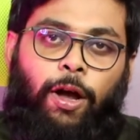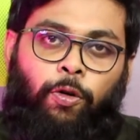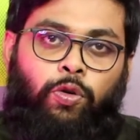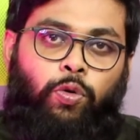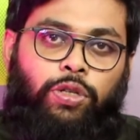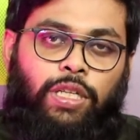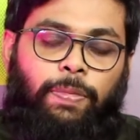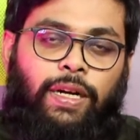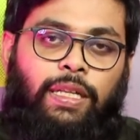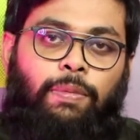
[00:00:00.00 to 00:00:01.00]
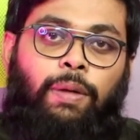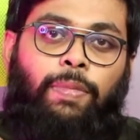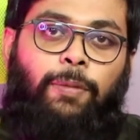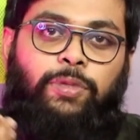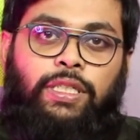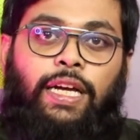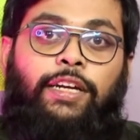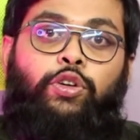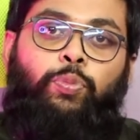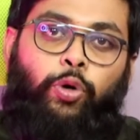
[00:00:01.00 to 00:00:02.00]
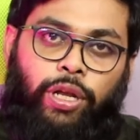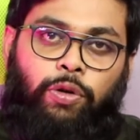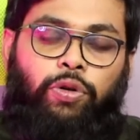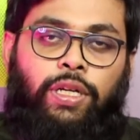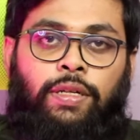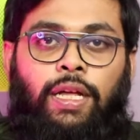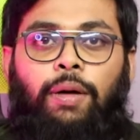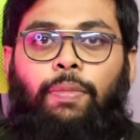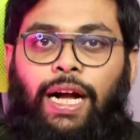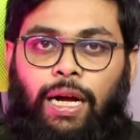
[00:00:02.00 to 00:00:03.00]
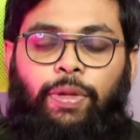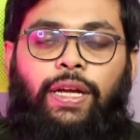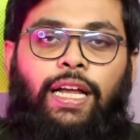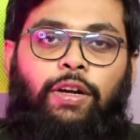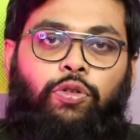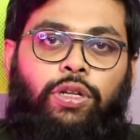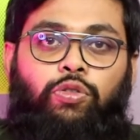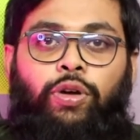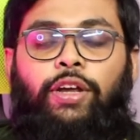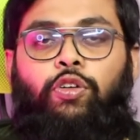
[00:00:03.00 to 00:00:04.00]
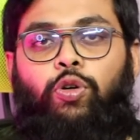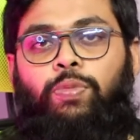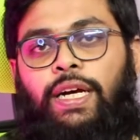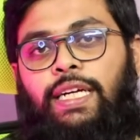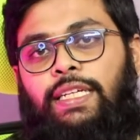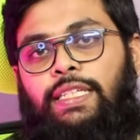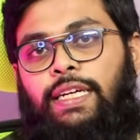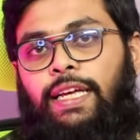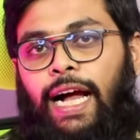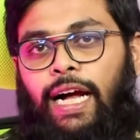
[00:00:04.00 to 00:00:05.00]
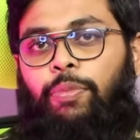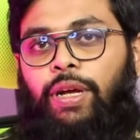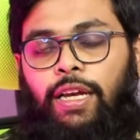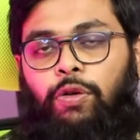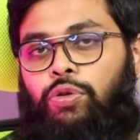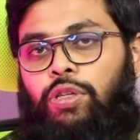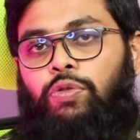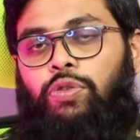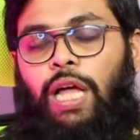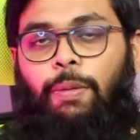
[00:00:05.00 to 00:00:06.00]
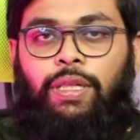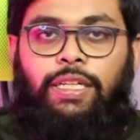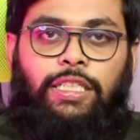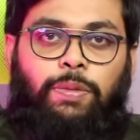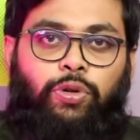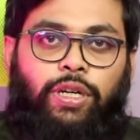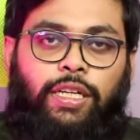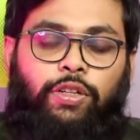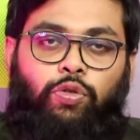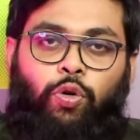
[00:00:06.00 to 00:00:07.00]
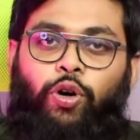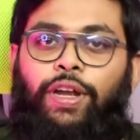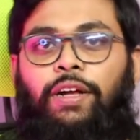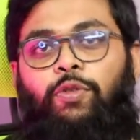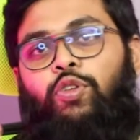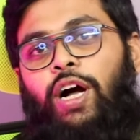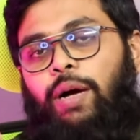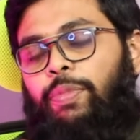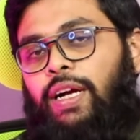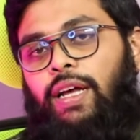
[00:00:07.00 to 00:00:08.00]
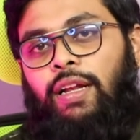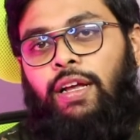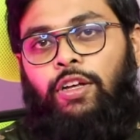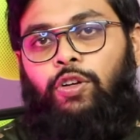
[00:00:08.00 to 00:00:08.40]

এখন করতে পারতাম আমরা ভাবছি থাকি একটু পরে করি আগামীকাল করি তো এইরকম দেখা যায় যে আগামীকাল করতে করতে আমাদের জীবনের কিন্তু অনেকগুলো আগামীকাল